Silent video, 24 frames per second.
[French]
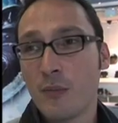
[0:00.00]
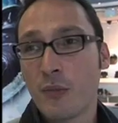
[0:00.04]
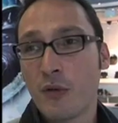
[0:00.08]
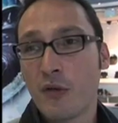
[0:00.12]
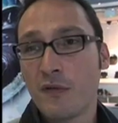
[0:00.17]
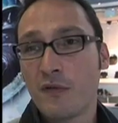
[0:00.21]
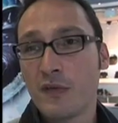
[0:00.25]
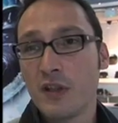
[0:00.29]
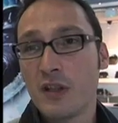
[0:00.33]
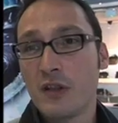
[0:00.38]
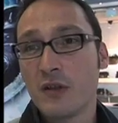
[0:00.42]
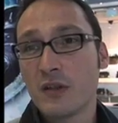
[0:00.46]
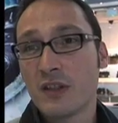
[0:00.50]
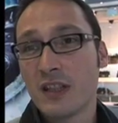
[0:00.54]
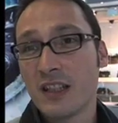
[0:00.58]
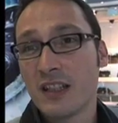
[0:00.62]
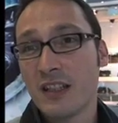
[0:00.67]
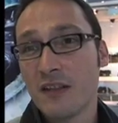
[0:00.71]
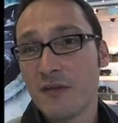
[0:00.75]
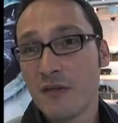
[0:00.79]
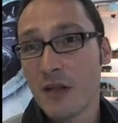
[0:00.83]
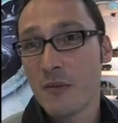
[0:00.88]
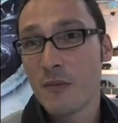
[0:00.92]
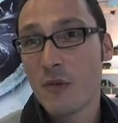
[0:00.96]
profite de
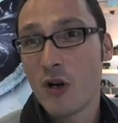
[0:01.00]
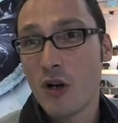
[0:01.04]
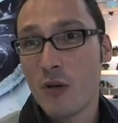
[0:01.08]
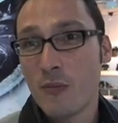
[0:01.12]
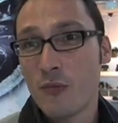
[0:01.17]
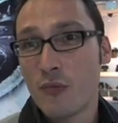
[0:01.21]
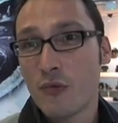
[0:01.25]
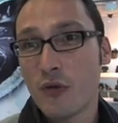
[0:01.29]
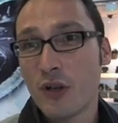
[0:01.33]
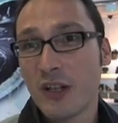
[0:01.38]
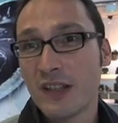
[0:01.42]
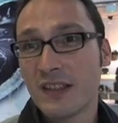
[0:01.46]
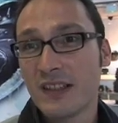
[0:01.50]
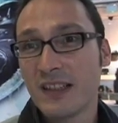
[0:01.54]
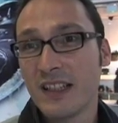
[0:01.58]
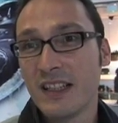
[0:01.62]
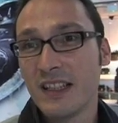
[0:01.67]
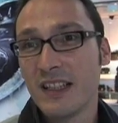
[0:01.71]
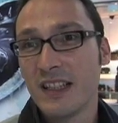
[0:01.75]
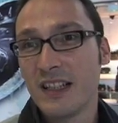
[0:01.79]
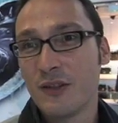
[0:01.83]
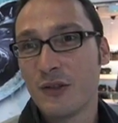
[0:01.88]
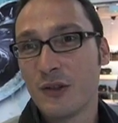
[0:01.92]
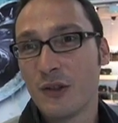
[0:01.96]
cet événement pour
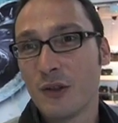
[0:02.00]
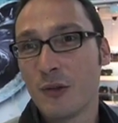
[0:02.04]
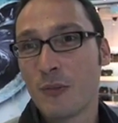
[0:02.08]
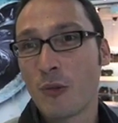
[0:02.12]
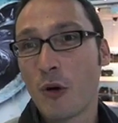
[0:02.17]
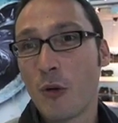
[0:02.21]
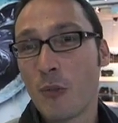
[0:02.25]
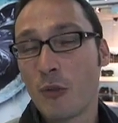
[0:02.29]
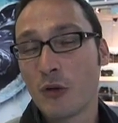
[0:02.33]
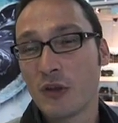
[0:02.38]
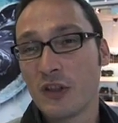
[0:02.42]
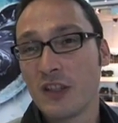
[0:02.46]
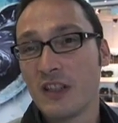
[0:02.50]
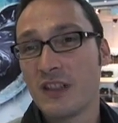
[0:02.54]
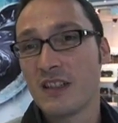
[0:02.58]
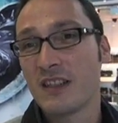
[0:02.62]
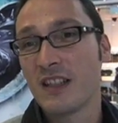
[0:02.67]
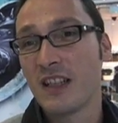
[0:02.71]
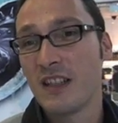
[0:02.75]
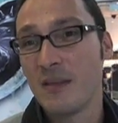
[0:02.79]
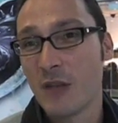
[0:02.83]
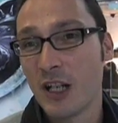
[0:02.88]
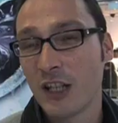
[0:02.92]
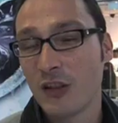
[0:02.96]
essayer de proposer
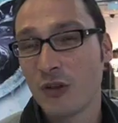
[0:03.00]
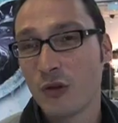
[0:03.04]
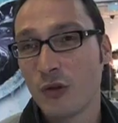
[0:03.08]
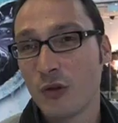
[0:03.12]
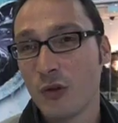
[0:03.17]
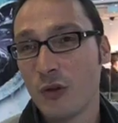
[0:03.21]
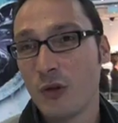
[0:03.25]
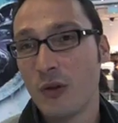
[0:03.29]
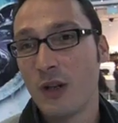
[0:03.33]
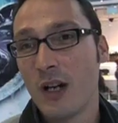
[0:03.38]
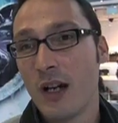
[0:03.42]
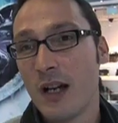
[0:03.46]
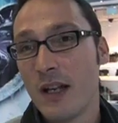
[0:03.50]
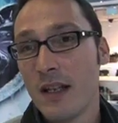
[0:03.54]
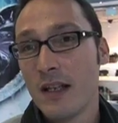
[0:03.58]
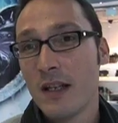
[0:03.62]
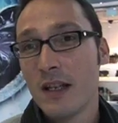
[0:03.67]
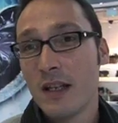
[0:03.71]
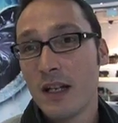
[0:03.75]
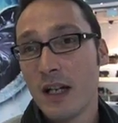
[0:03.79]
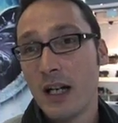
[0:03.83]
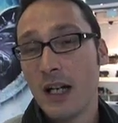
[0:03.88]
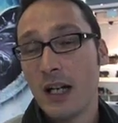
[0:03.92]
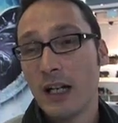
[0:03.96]
des animations
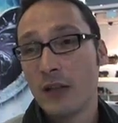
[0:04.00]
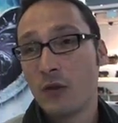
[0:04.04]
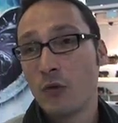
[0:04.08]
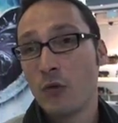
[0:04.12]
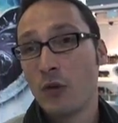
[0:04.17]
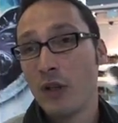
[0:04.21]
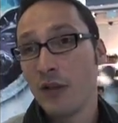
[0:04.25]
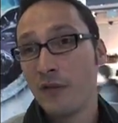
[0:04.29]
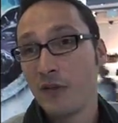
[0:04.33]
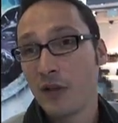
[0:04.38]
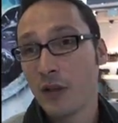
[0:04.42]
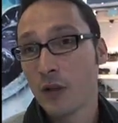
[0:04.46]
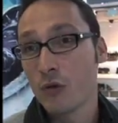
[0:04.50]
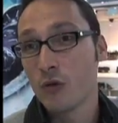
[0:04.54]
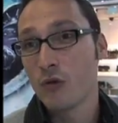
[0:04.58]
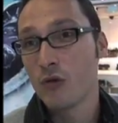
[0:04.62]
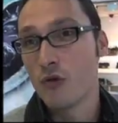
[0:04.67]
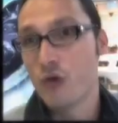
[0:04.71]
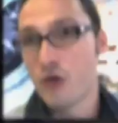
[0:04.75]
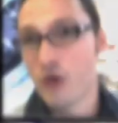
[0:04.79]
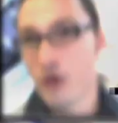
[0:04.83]
à tous les férus du